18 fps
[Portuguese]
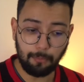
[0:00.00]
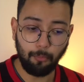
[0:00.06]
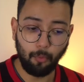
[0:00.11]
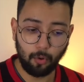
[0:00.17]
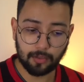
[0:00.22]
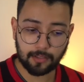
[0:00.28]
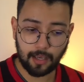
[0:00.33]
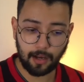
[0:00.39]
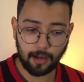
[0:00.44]

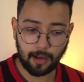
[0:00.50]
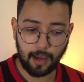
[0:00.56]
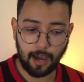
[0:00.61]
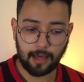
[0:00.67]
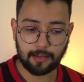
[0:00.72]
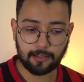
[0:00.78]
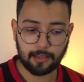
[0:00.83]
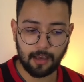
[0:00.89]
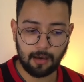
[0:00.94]
Boas
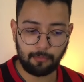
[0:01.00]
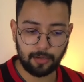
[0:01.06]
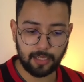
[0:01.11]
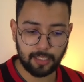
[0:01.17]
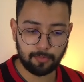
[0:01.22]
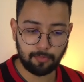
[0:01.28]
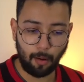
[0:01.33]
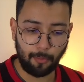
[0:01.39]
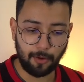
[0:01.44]
arrancadas,
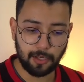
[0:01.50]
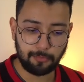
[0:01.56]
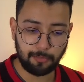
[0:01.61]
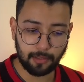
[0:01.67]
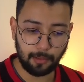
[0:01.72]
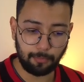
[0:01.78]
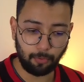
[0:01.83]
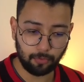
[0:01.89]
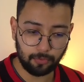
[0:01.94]
principalmente
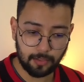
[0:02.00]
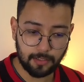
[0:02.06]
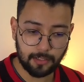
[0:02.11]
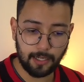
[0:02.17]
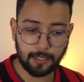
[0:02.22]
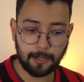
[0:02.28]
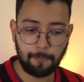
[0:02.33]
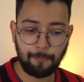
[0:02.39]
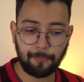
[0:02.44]
pela ponta
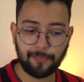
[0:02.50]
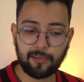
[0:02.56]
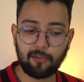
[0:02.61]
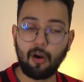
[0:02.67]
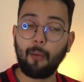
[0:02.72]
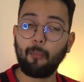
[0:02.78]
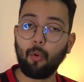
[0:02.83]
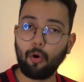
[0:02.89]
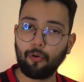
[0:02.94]
esquerda, tem
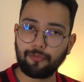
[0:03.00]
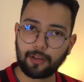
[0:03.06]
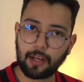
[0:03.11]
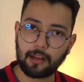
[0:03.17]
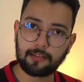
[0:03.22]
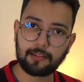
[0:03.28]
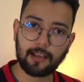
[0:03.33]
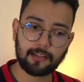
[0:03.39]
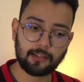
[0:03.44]
uma boa
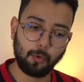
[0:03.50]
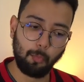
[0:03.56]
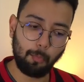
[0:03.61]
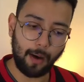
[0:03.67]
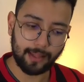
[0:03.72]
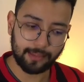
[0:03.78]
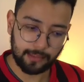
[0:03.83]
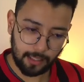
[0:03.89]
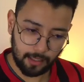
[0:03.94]
finalização
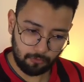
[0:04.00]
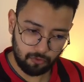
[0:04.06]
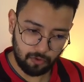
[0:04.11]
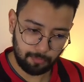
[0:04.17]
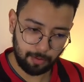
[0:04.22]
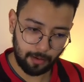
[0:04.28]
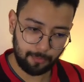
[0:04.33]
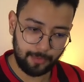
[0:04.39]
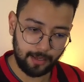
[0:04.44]
batendo de
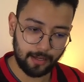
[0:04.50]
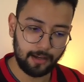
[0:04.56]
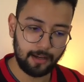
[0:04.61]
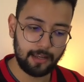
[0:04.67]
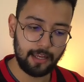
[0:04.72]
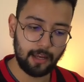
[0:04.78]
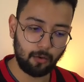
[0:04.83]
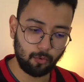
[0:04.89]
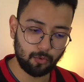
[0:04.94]
primeira
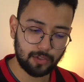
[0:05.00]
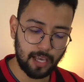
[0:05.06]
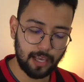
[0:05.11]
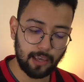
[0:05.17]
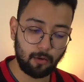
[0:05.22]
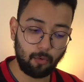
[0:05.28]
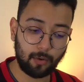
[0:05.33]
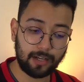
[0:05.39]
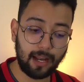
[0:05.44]
e
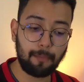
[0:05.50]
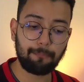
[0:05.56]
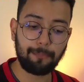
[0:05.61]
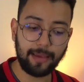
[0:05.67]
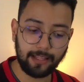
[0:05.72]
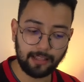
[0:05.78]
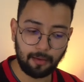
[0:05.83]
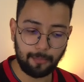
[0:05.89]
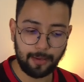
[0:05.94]
consegue cortar
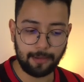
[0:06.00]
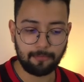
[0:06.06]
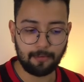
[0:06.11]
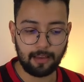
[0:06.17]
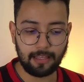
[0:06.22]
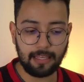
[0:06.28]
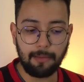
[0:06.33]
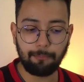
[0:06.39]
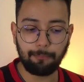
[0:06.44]
bem também,
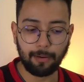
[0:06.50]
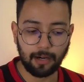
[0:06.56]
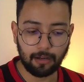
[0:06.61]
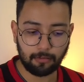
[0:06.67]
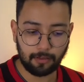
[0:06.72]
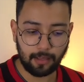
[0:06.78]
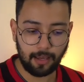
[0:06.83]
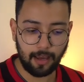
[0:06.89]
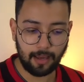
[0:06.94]

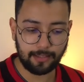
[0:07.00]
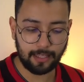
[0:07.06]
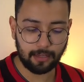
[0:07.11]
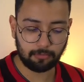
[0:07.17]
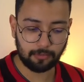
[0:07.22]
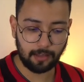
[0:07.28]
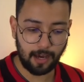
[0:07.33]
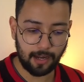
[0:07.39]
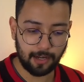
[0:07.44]
limpando, né,
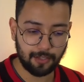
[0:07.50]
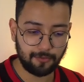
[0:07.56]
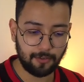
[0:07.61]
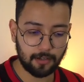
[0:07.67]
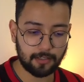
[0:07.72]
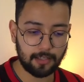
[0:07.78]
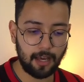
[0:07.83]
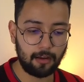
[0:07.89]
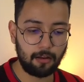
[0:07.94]
dentro da área
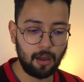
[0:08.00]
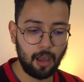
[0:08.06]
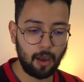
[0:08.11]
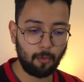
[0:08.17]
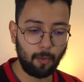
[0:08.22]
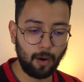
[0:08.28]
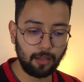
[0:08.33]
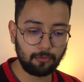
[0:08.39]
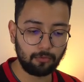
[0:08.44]
adversária,
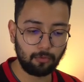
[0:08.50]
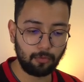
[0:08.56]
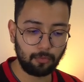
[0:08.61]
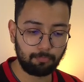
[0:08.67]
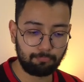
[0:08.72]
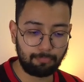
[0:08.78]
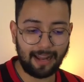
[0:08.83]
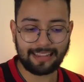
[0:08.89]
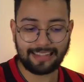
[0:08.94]

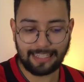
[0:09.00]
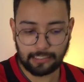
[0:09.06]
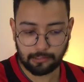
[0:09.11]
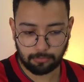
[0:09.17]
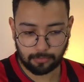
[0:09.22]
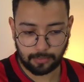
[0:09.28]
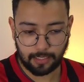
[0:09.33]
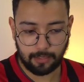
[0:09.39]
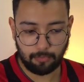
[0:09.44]
quanto para
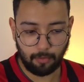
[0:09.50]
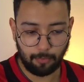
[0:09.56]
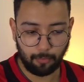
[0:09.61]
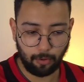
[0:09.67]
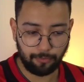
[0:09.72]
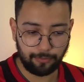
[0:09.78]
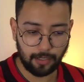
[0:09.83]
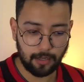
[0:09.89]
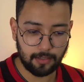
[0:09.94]
dentro, né, e uma
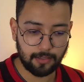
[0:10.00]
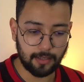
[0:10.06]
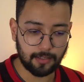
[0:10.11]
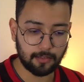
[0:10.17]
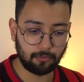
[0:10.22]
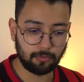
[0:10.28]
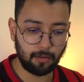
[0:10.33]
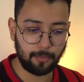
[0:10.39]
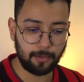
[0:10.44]
boa finalização
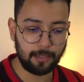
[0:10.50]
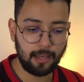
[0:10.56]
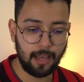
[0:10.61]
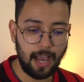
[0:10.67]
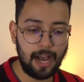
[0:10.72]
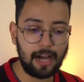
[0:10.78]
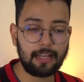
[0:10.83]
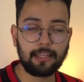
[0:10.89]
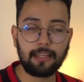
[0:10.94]
finalização também,
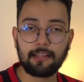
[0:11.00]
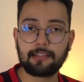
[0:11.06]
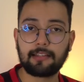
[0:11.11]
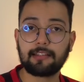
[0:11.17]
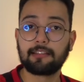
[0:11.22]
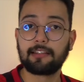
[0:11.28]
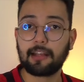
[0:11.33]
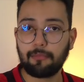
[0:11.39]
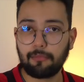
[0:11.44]
além
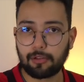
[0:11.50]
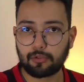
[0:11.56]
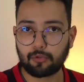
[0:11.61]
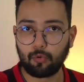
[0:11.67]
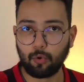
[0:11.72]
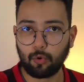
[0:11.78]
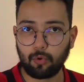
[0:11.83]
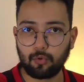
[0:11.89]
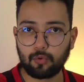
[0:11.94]
desses dribles
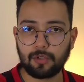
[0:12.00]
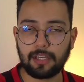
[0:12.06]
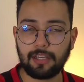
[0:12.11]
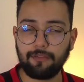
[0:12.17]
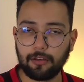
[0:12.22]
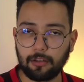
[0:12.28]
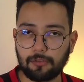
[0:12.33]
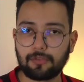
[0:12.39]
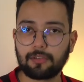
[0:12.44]
curtos e
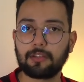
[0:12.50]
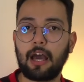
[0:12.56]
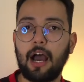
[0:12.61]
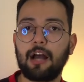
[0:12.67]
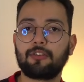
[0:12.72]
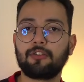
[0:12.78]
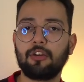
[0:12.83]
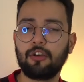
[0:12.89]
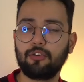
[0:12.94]

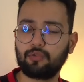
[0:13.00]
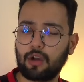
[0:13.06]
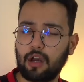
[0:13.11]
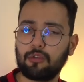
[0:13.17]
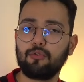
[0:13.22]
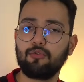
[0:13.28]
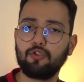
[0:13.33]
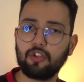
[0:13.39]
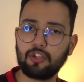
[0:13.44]
velocidade.
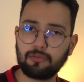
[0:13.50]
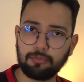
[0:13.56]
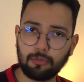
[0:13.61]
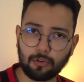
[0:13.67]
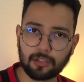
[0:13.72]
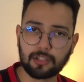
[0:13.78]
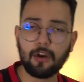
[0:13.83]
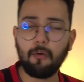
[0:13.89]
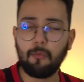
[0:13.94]
Jogador de
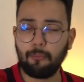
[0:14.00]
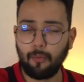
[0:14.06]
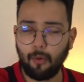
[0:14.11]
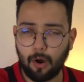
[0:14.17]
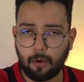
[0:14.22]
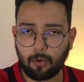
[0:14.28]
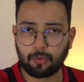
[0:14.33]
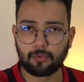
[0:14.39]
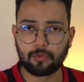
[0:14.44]
explosão,
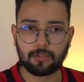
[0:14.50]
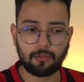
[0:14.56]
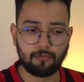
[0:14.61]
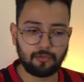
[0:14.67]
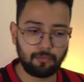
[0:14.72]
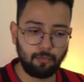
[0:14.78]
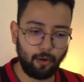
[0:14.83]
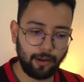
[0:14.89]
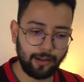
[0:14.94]
boa condução
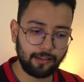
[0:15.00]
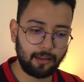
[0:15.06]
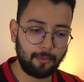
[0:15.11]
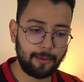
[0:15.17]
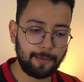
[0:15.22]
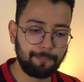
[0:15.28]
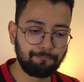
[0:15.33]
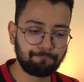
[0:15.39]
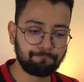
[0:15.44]
de bola
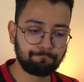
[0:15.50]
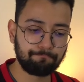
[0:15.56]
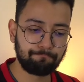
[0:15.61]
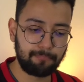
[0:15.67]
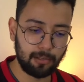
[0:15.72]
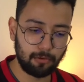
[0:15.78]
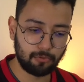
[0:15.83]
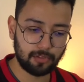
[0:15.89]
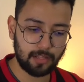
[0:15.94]
também
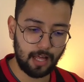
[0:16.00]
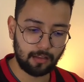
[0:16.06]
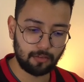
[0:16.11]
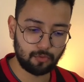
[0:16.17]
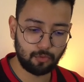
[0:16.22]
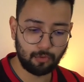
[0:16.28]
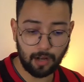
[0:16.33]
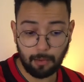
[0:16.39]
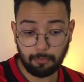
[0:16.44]
pelos
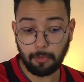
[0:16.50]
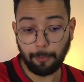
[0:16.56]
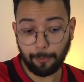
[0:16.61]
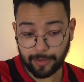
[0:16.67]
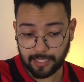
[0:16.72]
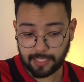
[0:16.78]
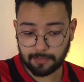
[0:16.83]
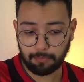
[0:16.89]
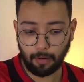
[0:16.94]
lados do campo,
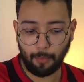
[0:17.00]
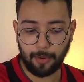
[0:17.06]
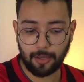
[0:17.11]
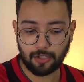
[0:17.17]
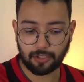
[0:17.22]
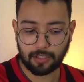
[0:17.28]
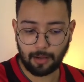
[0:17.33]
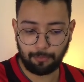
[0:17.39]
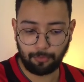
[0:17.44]

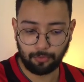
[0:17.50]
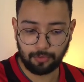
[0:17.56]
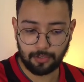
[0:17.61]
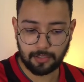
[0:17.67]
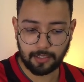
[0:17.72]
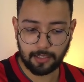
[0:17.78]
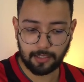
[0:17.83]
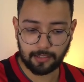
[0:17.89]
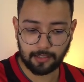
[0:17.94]
principalmente na ponta
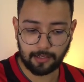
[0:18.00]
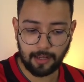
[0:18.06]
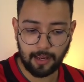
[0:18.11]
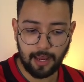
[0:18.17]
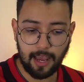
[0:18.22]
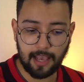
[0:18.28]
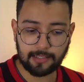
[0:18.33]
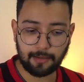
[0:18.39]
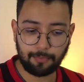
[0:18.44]
esquerda, né?
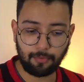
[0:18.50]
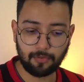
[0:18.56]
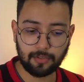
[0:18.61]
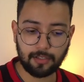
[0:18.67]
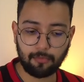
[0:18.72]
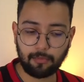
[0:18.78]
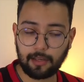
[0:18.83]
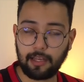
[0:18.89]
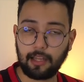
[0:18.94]
Essa
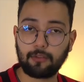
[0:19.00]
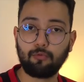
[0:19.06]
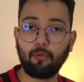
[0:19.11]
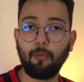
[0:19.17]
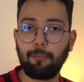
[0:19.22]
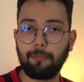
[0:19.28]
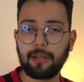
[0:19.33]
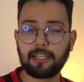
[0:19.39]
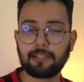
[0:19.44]
posição que ele
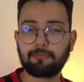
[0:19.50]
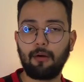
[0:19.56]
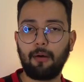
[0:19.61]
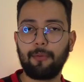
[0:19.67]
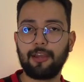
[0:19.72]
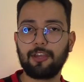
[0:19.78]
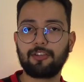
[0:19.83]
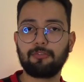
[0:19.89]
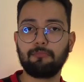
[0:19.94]
atuou
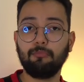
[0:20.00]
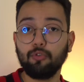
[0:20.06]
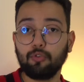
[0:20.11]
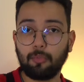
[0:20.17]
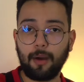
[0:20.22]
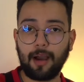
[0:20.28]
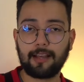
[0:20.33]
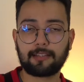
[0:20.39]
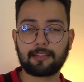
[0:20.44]
principalmente muito
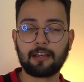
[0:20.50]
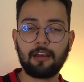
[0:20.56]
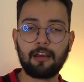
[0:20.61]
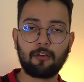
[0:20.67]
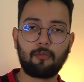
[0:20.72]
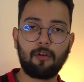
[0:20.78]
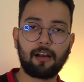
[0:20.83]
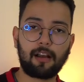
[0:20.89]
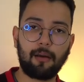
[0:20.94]
mais
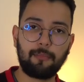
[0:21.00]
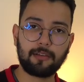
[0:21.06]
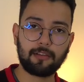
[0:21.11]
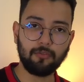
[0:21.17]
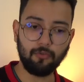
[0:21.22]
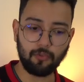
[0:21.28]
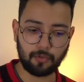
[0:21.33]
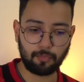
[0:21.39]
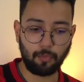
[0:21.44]
com a camisa
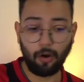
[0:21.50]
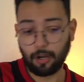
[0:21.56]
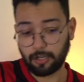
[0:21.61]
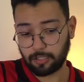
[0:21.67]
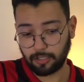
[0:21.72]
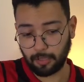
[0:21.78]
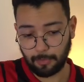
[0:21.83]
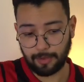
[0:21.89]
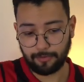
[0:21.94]
do
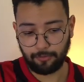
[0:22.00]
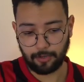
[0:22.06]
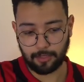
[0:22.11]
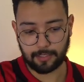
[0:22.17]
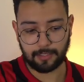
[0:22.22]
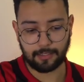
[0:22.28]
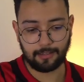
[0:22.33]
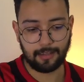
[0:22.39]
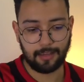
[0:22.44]
esporte, também foi
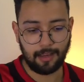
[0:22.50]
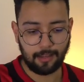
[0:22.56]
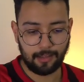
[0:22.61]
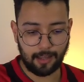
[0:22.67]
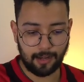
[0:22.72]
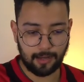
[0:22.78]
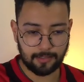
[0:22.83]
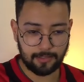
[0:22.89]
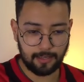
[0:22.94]
assim
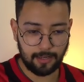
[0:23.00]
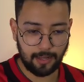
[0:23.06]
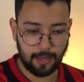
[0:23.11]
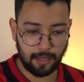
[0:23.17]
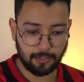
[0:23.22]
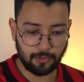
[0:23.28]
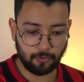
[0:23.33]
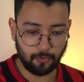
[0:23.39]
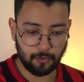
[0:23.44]
lá na Série
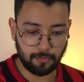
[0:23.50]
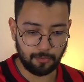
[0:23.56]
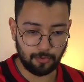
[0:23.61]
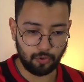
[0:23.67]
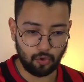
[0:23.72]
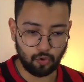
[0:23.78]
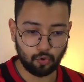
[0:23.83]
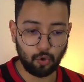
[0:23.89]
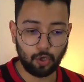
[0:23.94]
A de
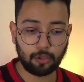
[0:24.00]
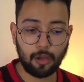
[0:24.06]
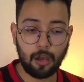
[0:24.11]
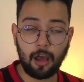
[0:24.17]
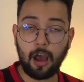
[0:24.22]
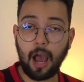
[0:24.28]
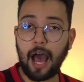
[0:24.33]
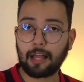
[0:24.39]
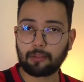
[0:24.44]
2018.
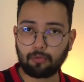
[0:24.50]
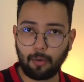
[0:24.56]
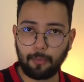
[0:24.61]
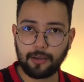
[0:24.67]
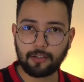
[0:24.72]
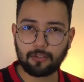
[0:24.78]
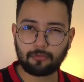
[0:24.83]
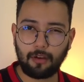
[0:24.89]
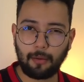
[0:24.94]

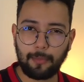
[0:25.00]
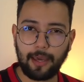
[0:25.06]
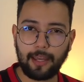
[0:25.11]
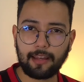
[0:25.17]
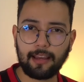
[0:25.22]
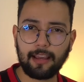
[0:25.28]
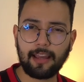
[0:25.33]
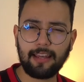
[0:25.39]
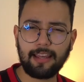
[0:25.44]
Atualmente no
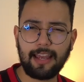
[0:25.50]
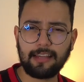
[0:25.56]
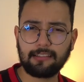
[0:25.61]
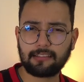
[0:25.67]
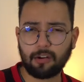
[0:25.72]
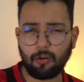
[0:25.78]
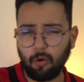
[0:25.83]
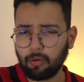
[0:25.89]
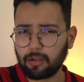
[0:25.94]
América ele
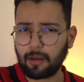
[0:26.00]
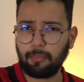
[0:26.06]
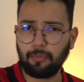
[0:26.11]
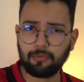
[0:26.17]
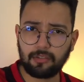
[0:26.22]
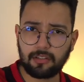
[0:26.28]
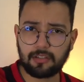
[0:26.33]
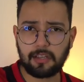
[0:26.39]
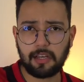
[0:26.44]
entra ou na
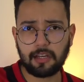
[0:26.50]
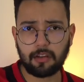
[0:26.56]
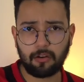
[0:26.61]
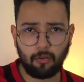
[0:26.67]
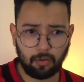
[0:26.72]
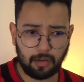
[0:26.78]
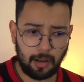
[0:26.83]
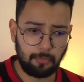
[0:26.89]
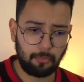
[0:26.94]
ponta esquerda
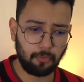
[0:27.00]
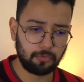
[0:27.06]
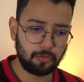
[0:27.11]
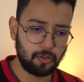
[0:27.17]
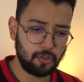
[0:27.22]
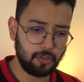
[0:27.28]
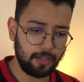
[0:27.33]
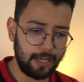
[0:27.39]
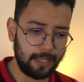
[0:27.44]
ou na ponta
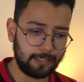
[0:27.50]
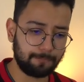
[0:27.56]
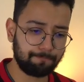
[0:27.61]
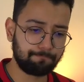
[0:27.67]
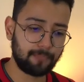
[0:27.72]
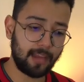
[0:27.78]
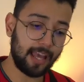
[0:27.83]
direita.